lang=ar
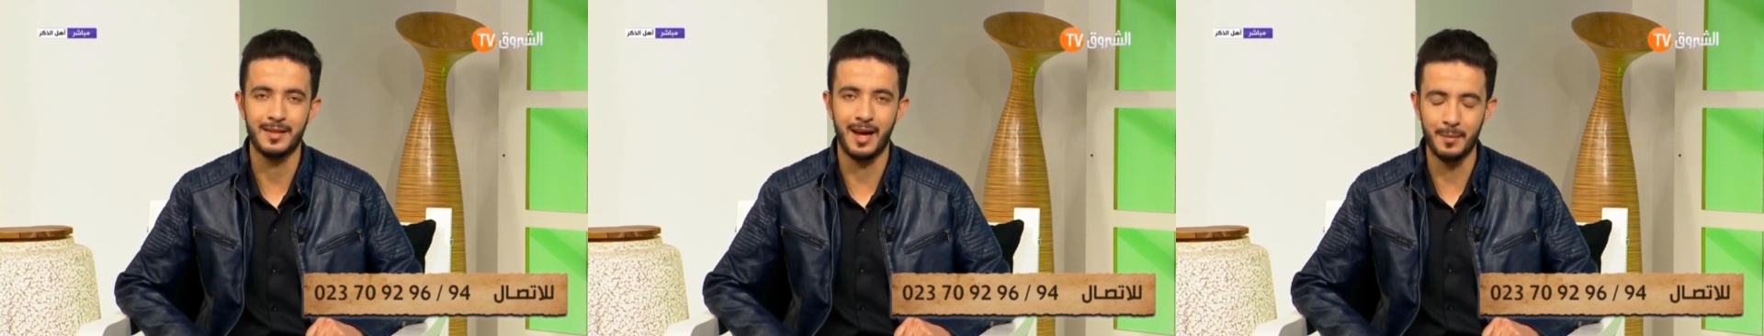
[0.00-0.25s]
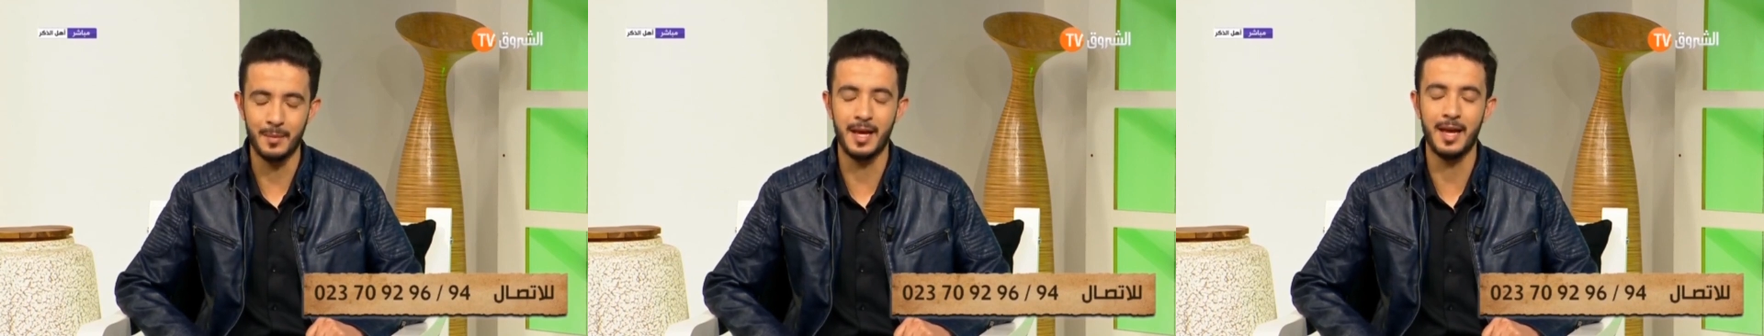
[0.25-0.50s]

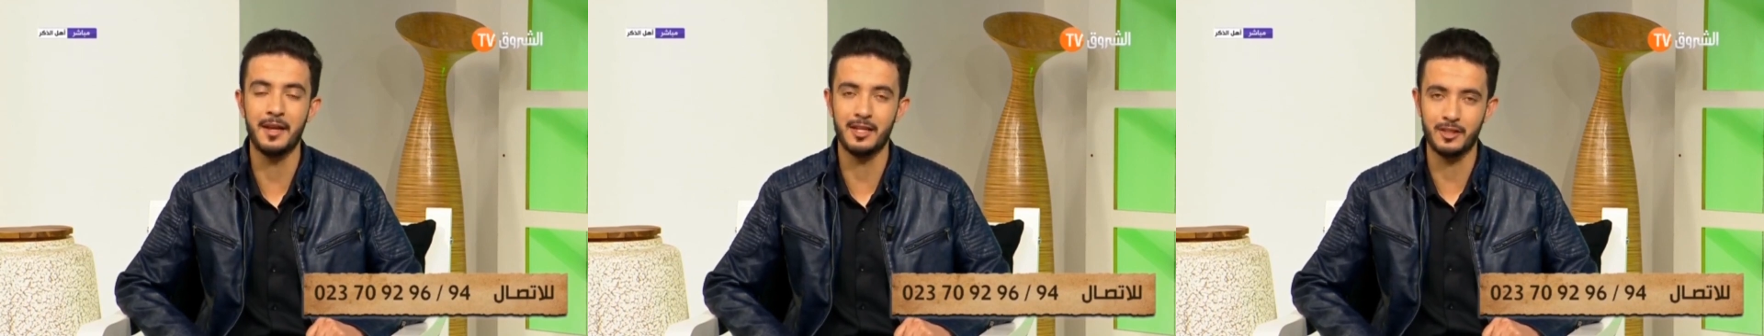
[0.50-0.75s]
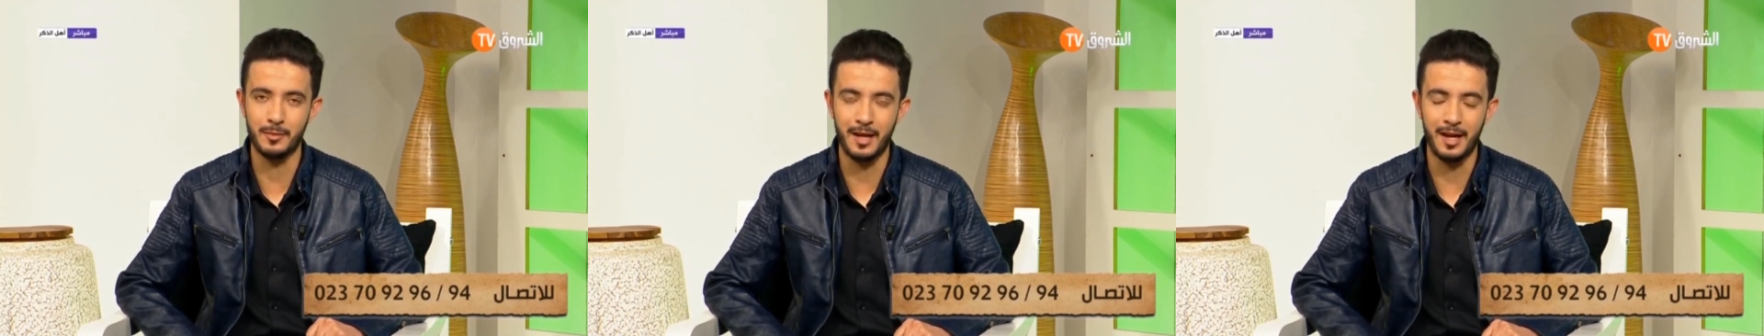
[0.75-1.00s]
نعم الآن
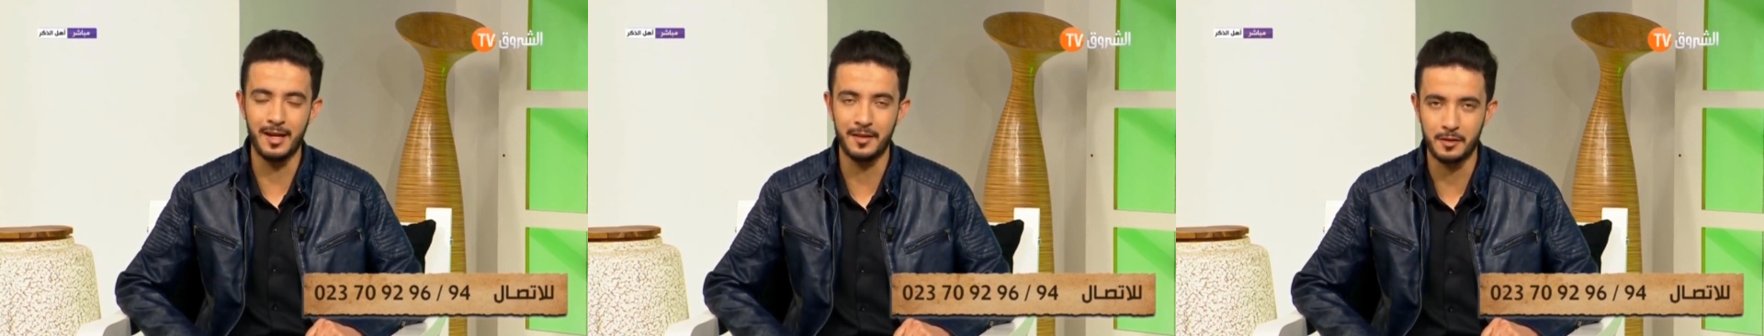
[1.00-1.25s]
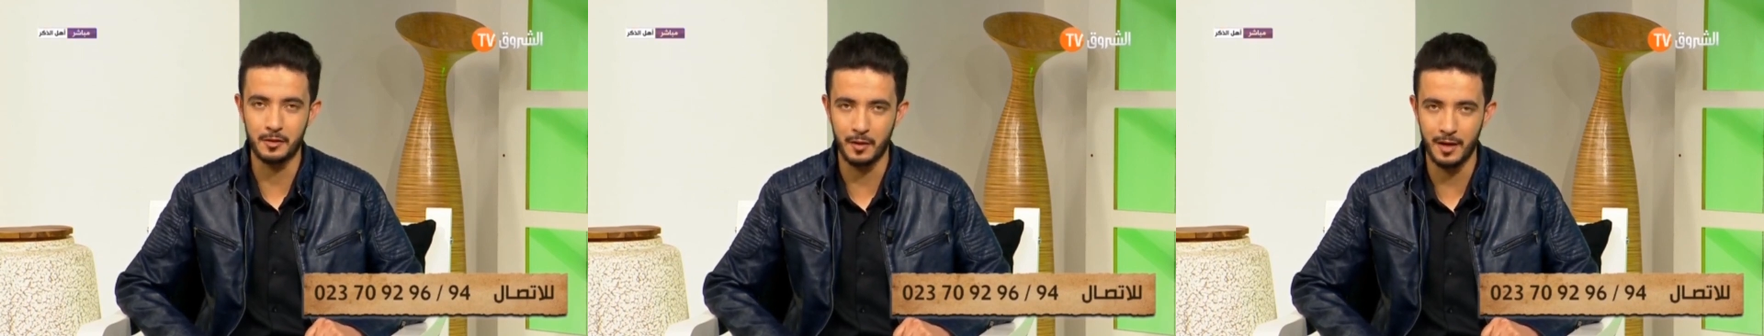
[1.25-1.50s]
أجبنا على هذا
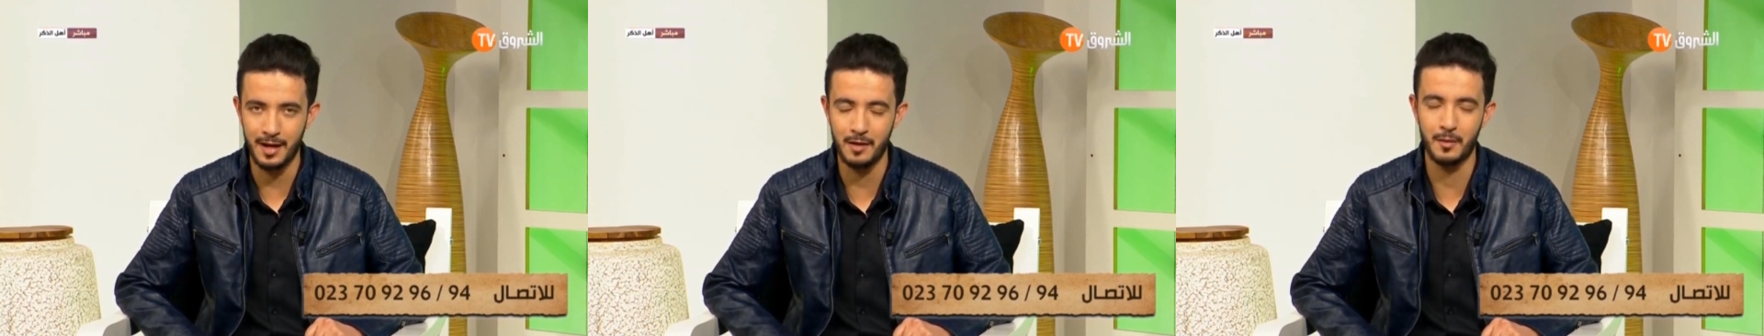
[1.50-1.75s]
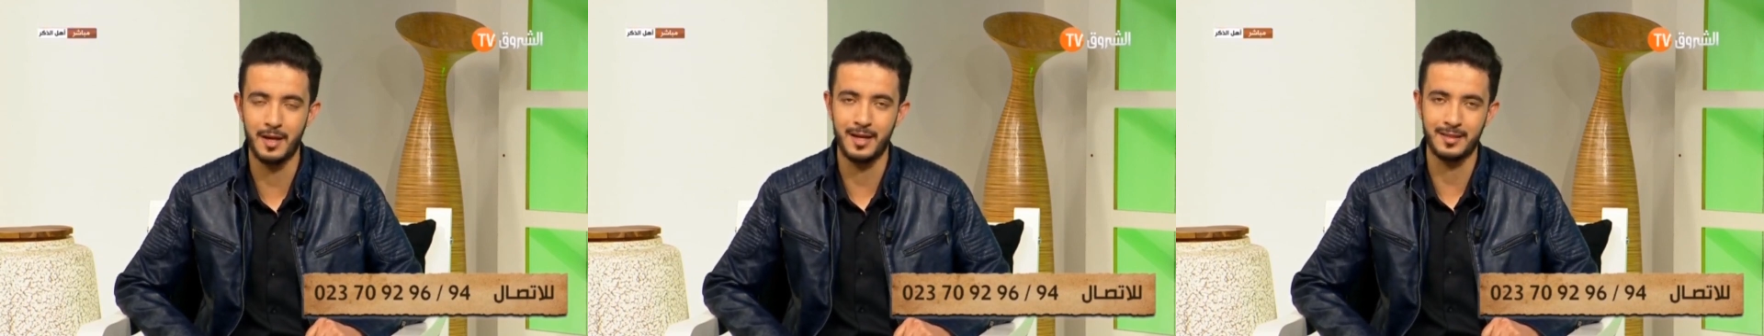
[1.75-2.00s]
السؤال
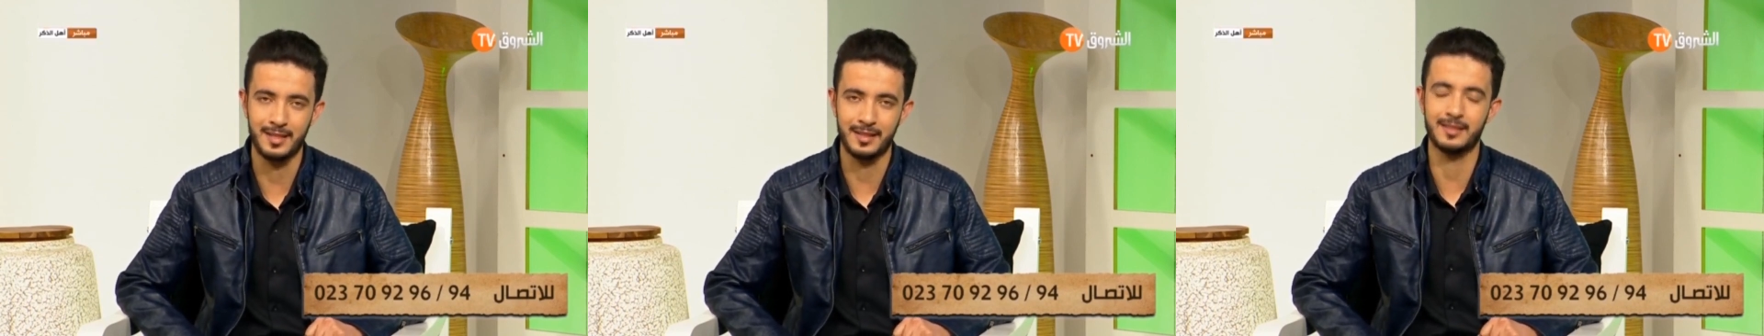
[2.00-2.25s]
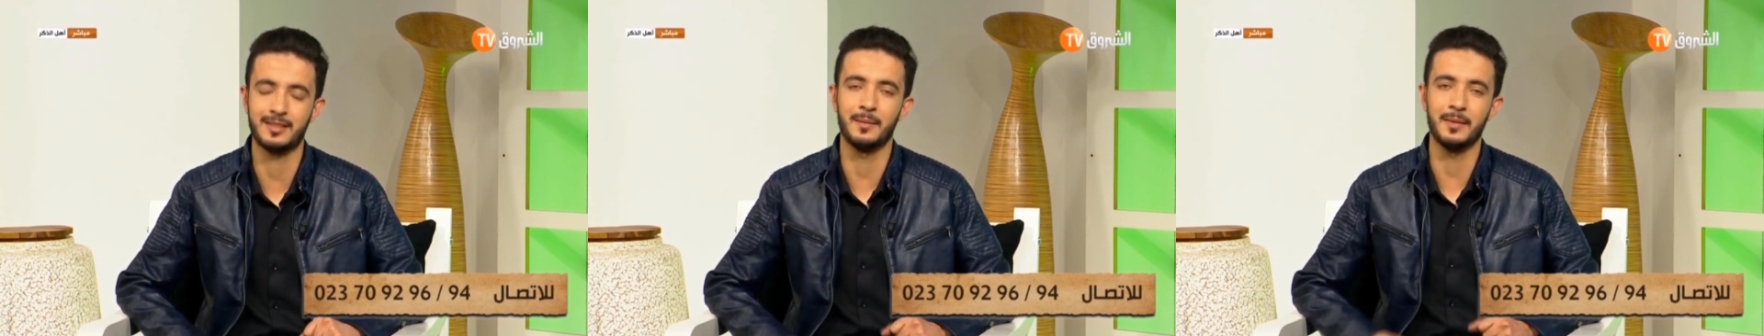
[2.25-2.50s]

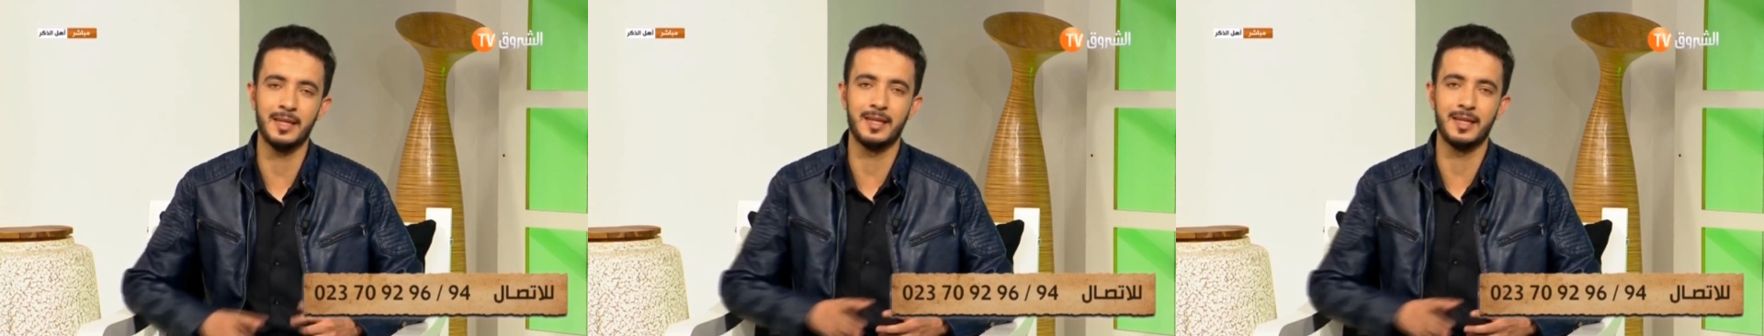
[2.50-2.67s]
وستستمع